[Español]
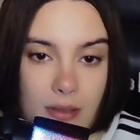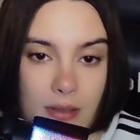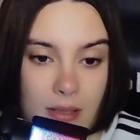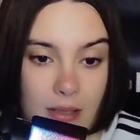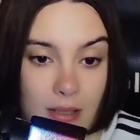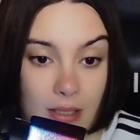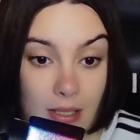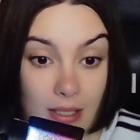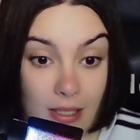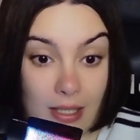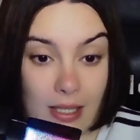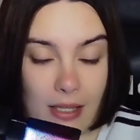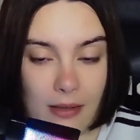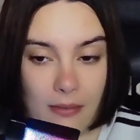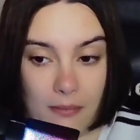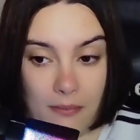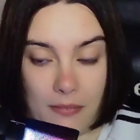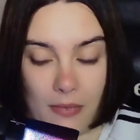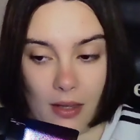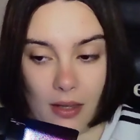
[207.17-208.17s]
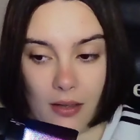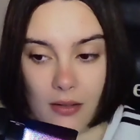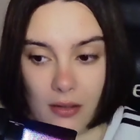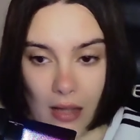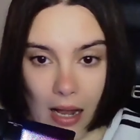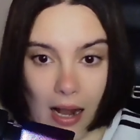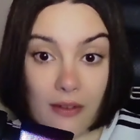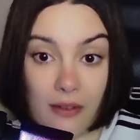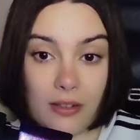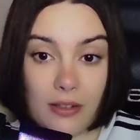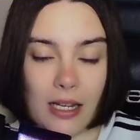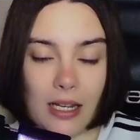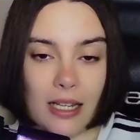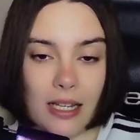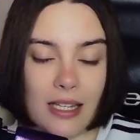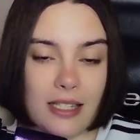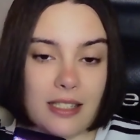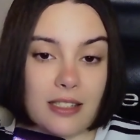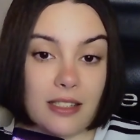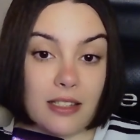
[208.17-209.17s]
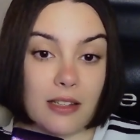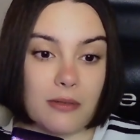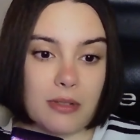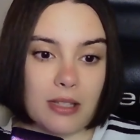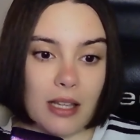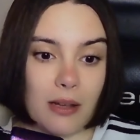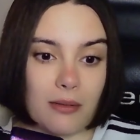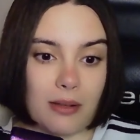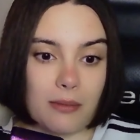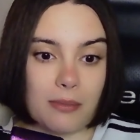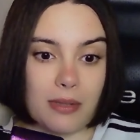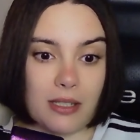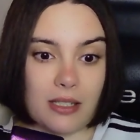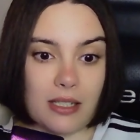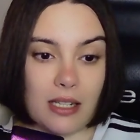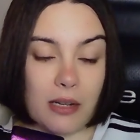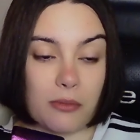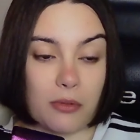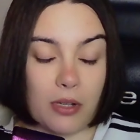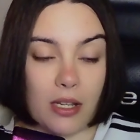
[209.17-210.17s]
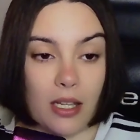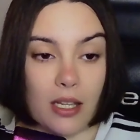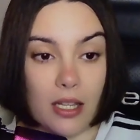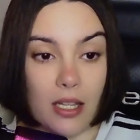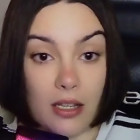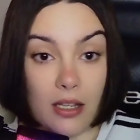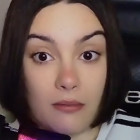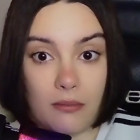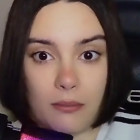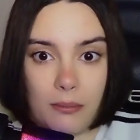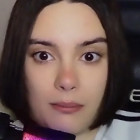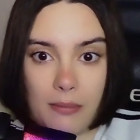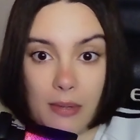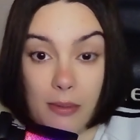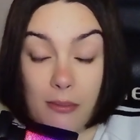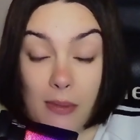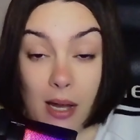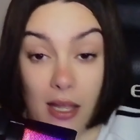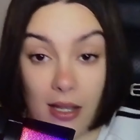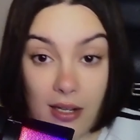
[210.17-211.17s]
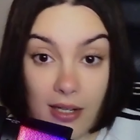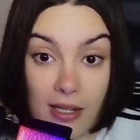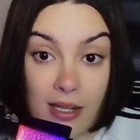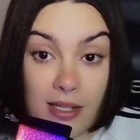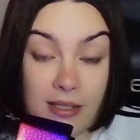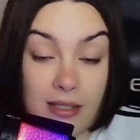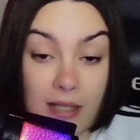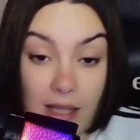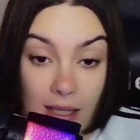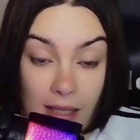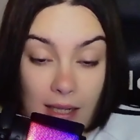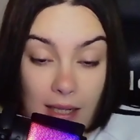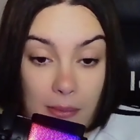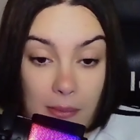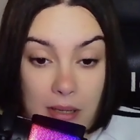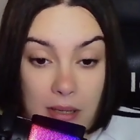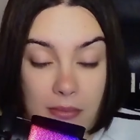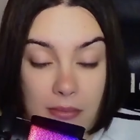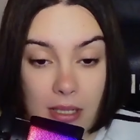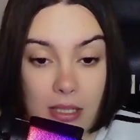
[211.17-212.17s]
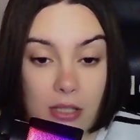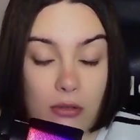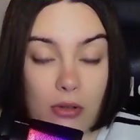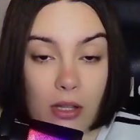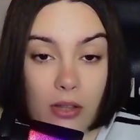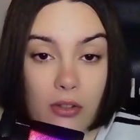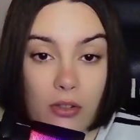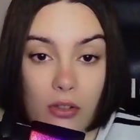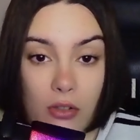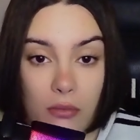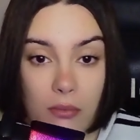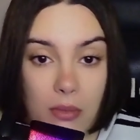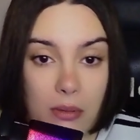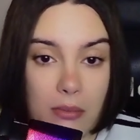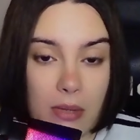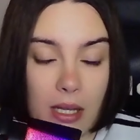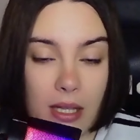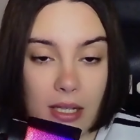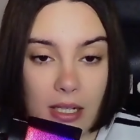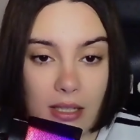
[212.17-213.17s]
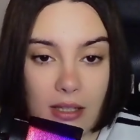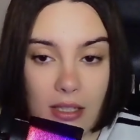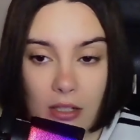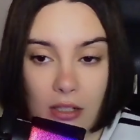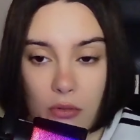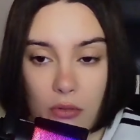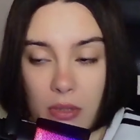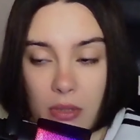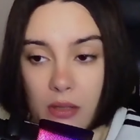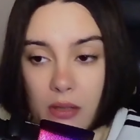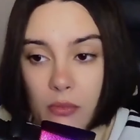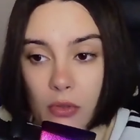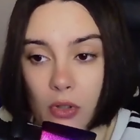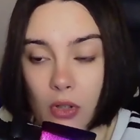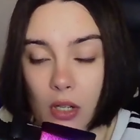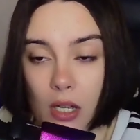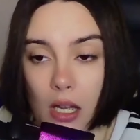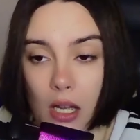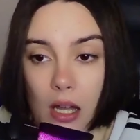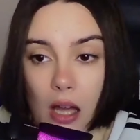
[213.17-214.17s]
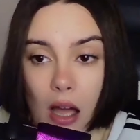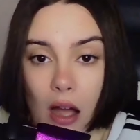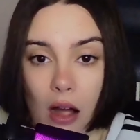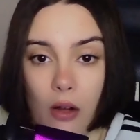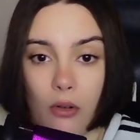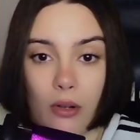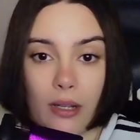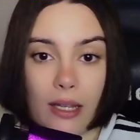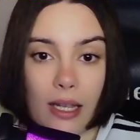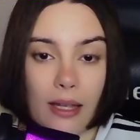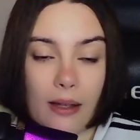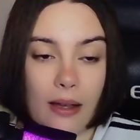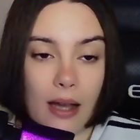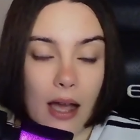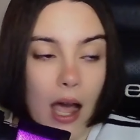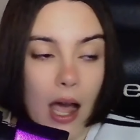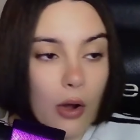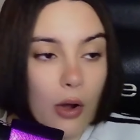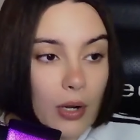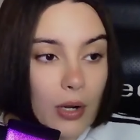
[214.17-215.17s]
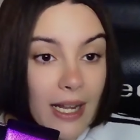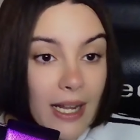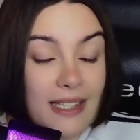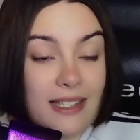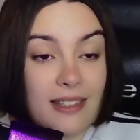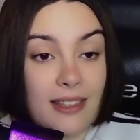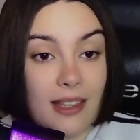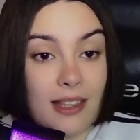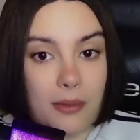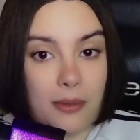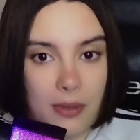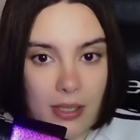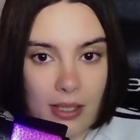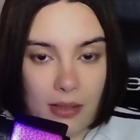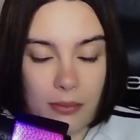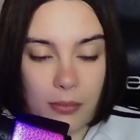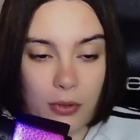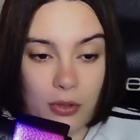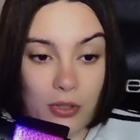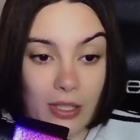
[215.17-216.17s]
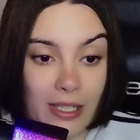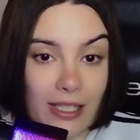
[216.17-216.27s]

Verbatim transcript: y que al final es inevitable pensar, porque mi madre está en la misma situación, mi madre tiene lo mismo, aunque ahora esté bien, pero